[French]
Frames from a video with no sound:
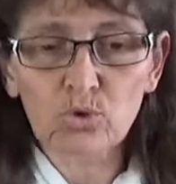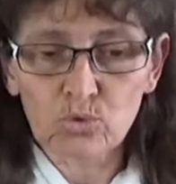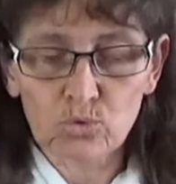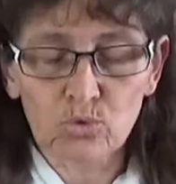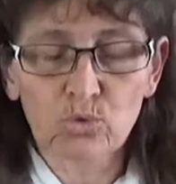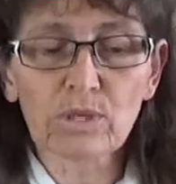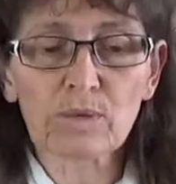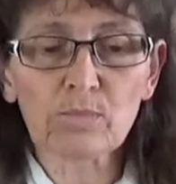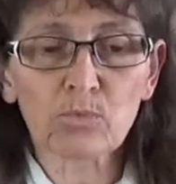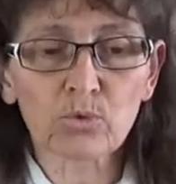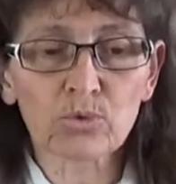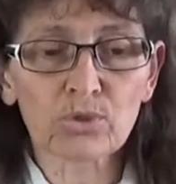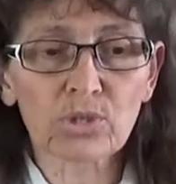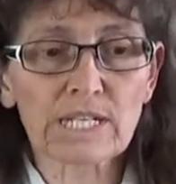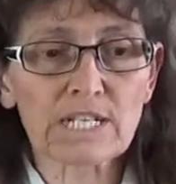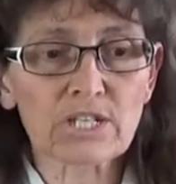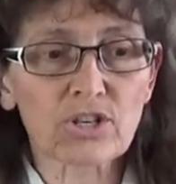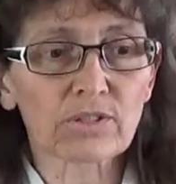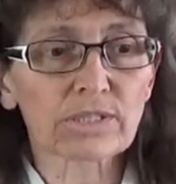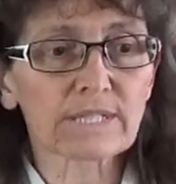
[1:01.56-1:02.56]
tout le monde il
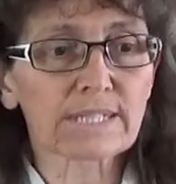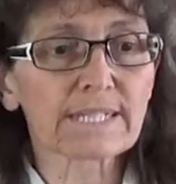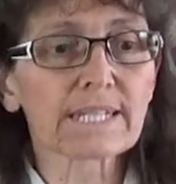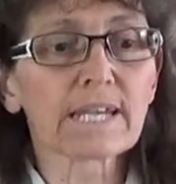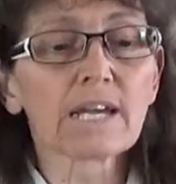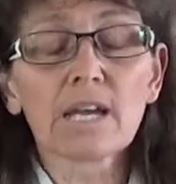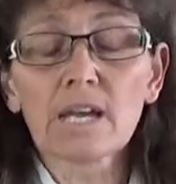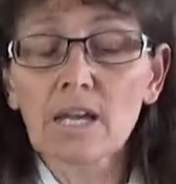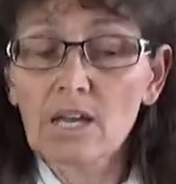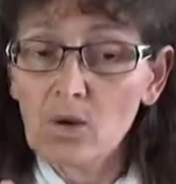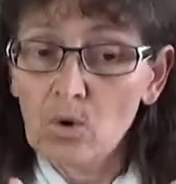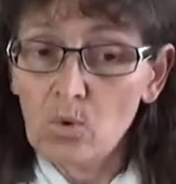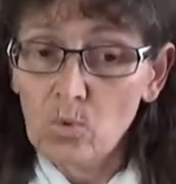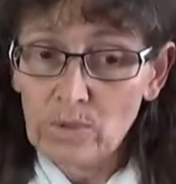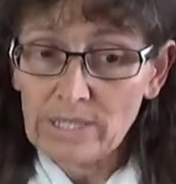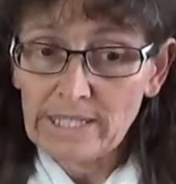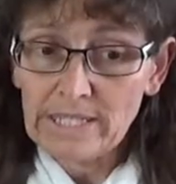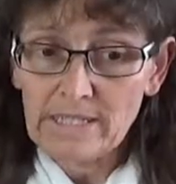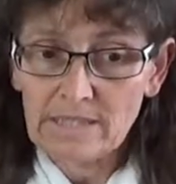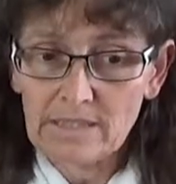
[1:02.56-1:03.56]
est gentil.
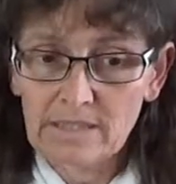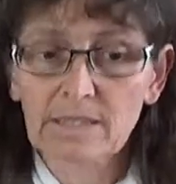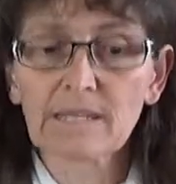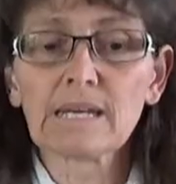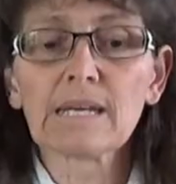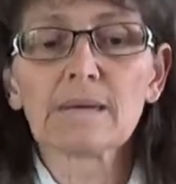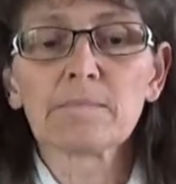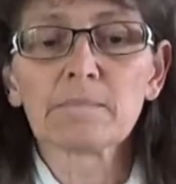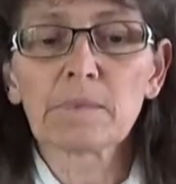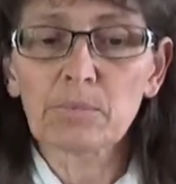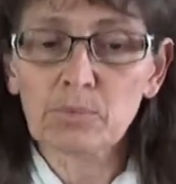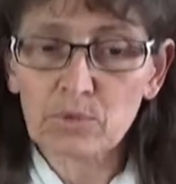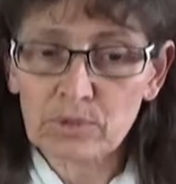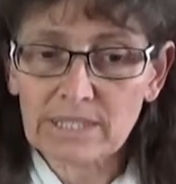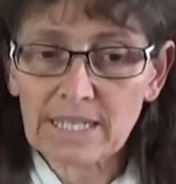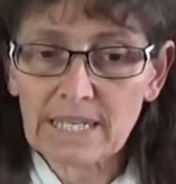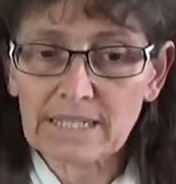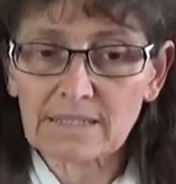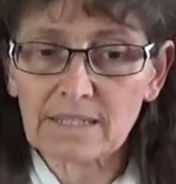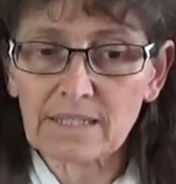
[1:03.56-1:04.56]
Oui, mais
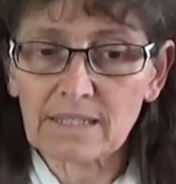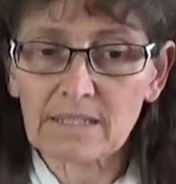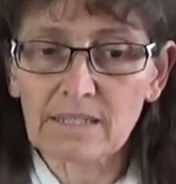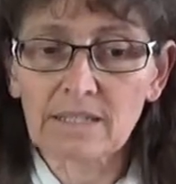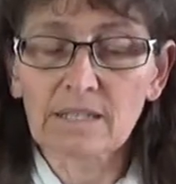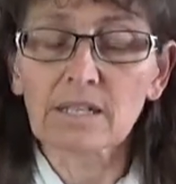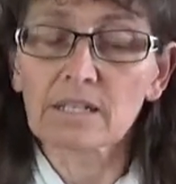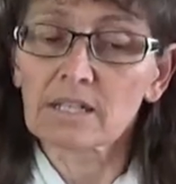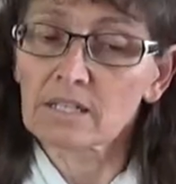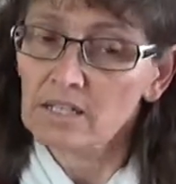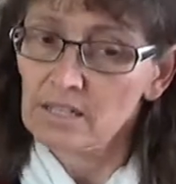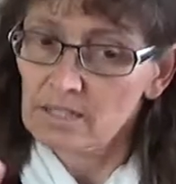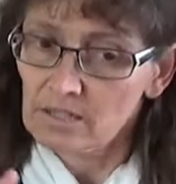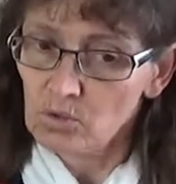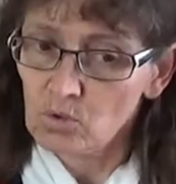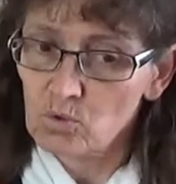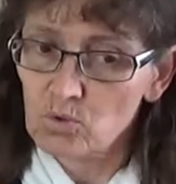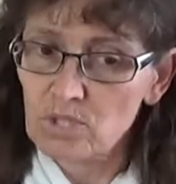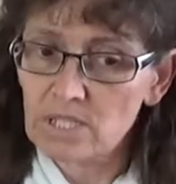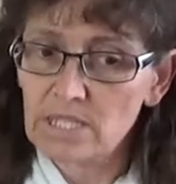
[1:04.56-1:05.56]
peut-être
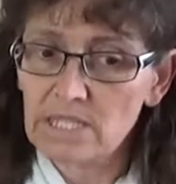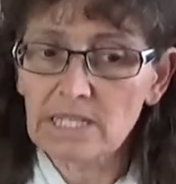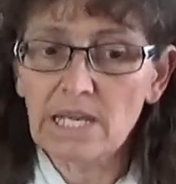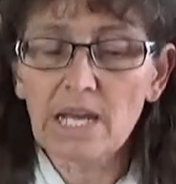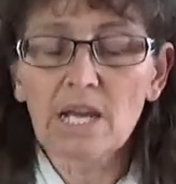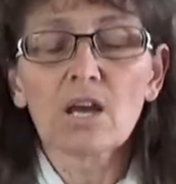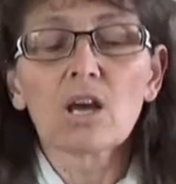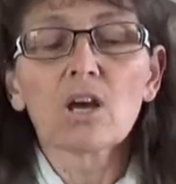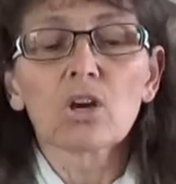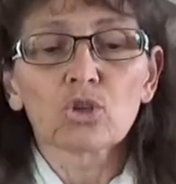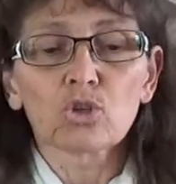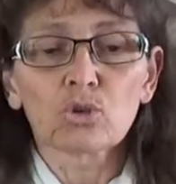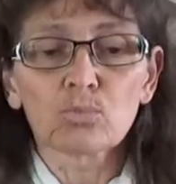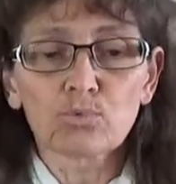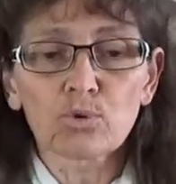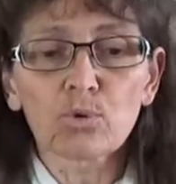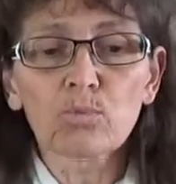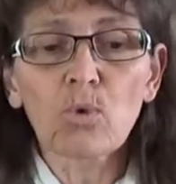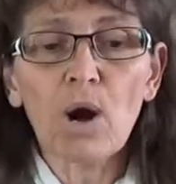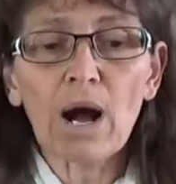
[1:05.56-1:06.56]
aussi que
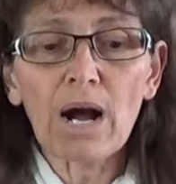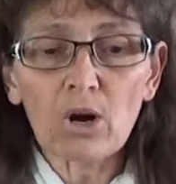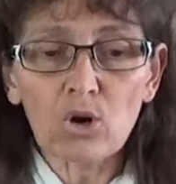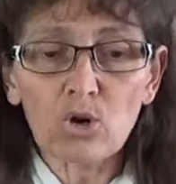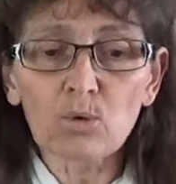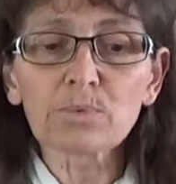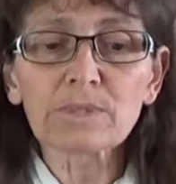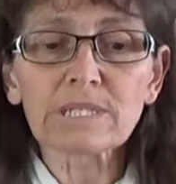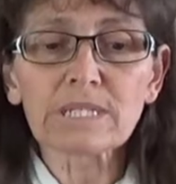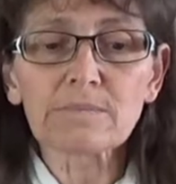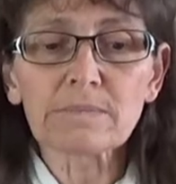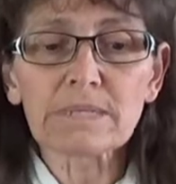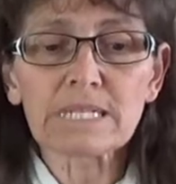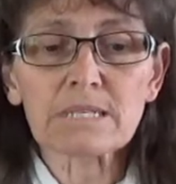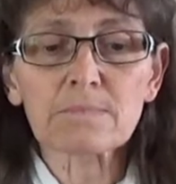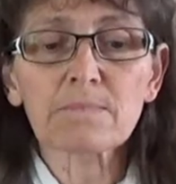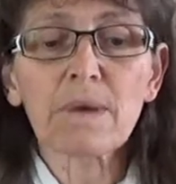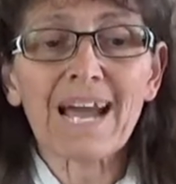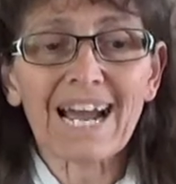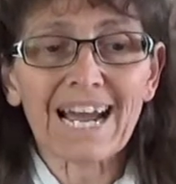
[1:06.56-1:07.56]
pour moi,
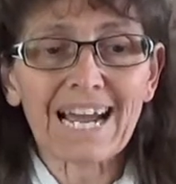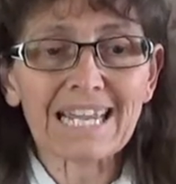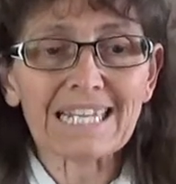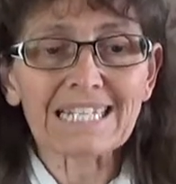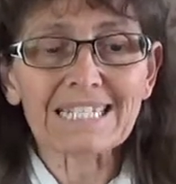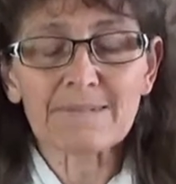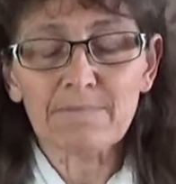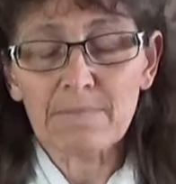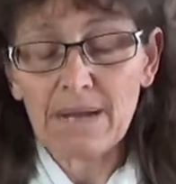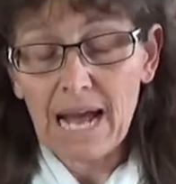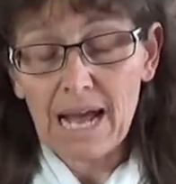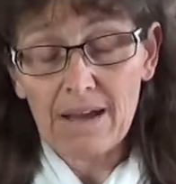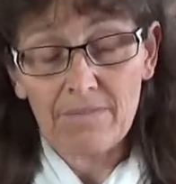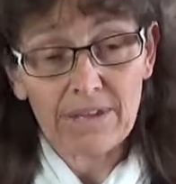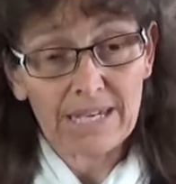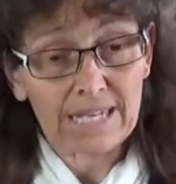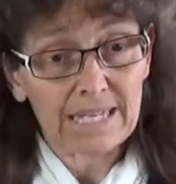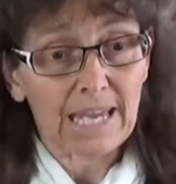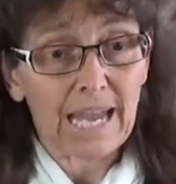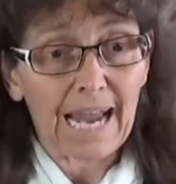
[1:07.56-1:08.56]
optimisme rise
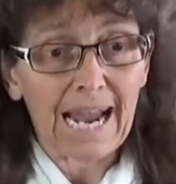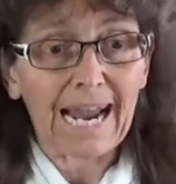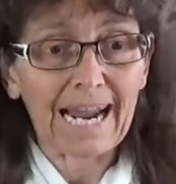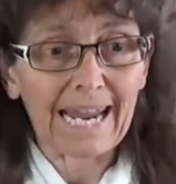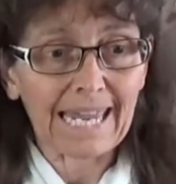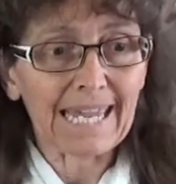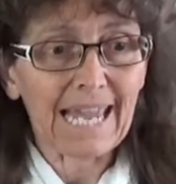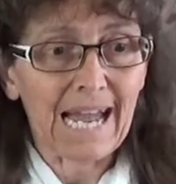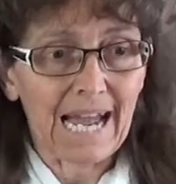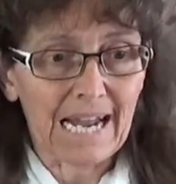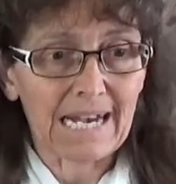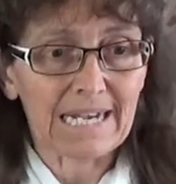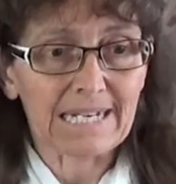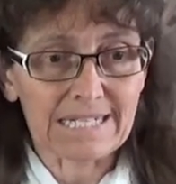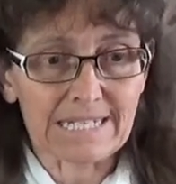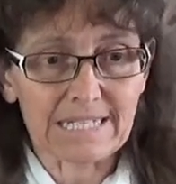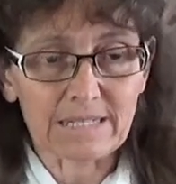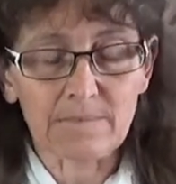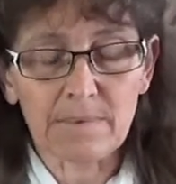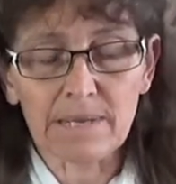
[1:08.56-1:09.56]
avec
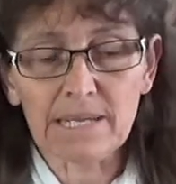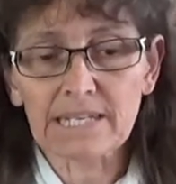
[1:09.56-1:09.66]
réalisme.